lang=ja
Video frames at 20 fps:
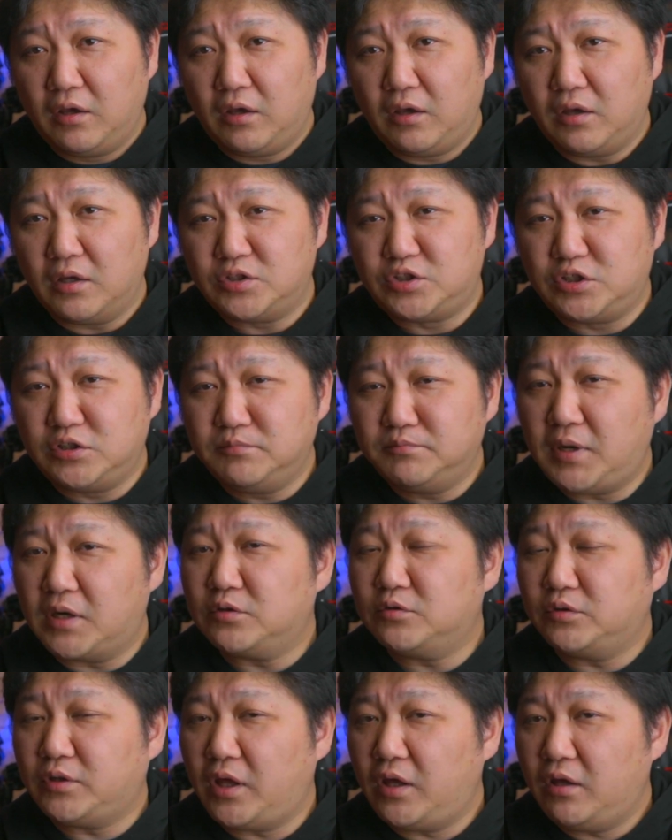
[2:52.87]
えー、
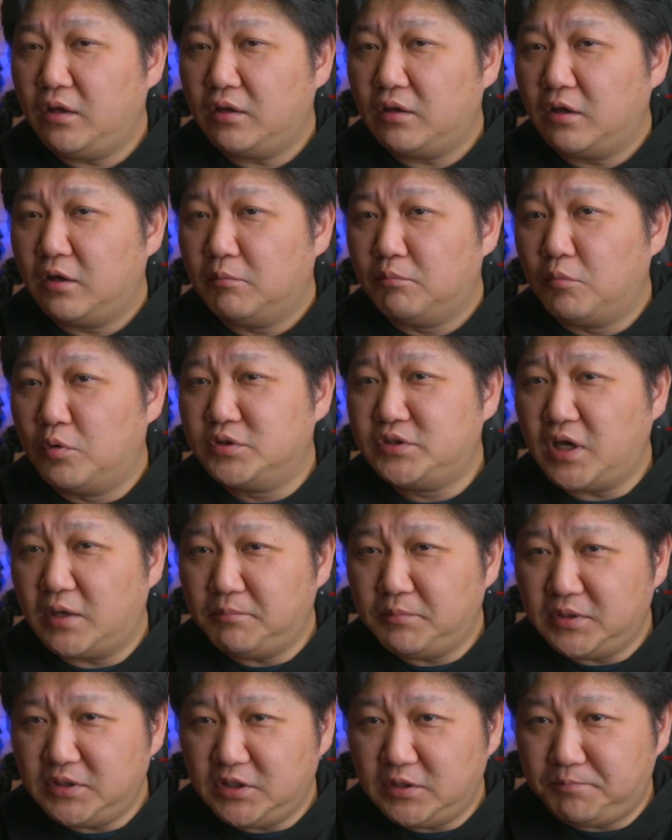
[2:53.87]
ジンバルのね、
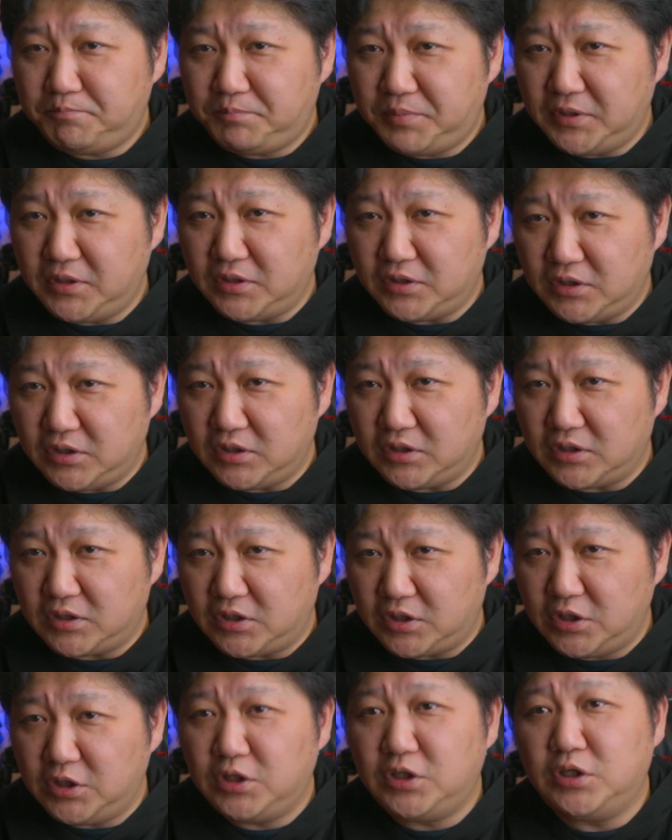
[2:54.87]
モザミニ P に
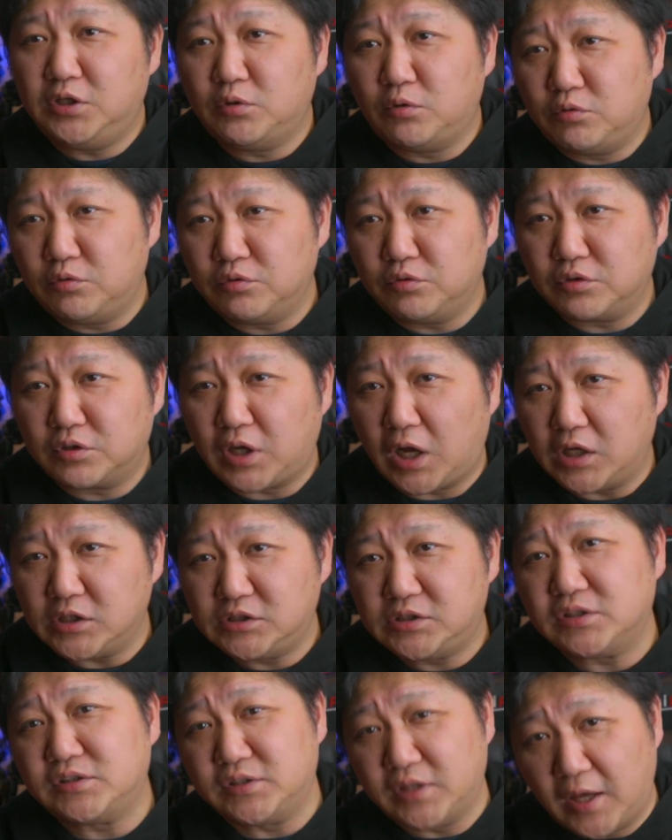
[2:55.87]
ギリギリ乗る感
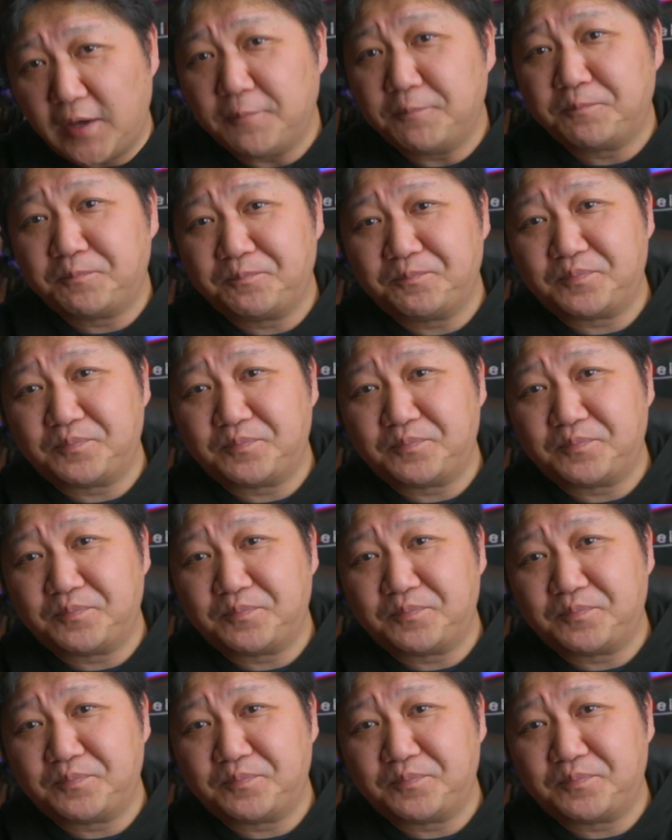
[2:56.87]
じですね。